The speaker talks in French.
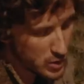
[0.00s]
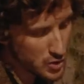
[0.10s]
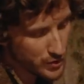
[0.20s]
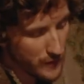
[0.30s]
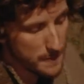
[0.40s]
du
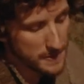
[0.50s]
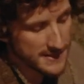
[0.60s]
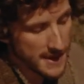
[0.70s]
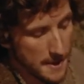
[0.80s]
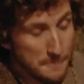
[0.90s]
coup je vais appeler
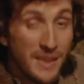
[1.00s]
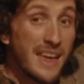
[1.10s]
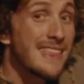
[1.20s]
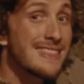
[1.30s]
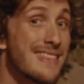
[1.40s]
ça
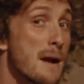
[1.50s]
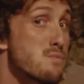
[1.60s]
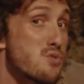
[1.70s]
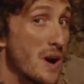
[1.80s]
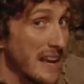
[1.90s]

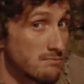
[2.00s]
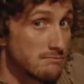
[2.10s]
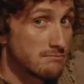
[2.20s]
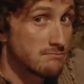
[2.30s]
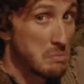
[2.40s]
tabouret.
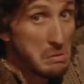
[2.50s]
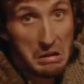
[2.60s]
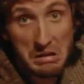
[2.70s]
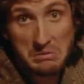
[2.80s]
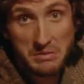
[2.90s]

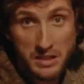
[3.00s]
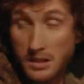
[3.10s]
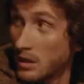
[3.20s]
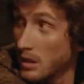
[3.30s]
C'est nous